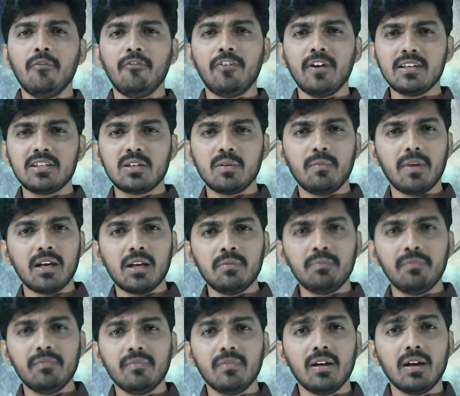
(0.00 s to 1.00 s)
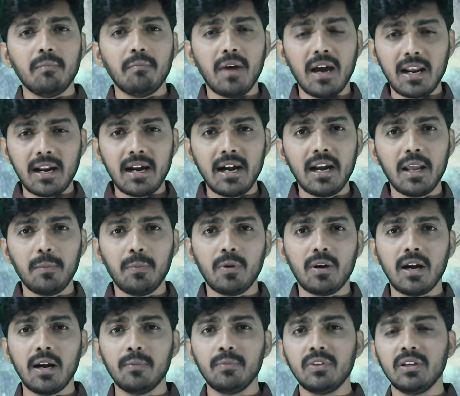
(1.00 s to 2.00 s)
ఫస్ట్ మనం మార్కండేయ
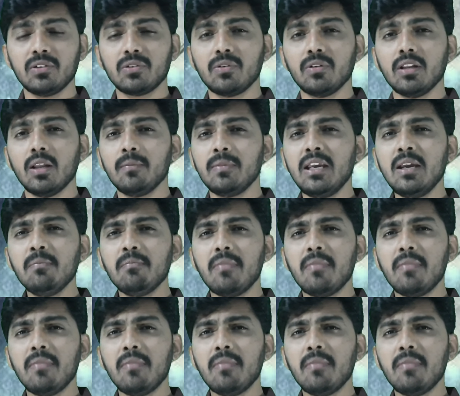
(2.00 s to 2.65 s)
పురాణం తీసుకుందాం ఈ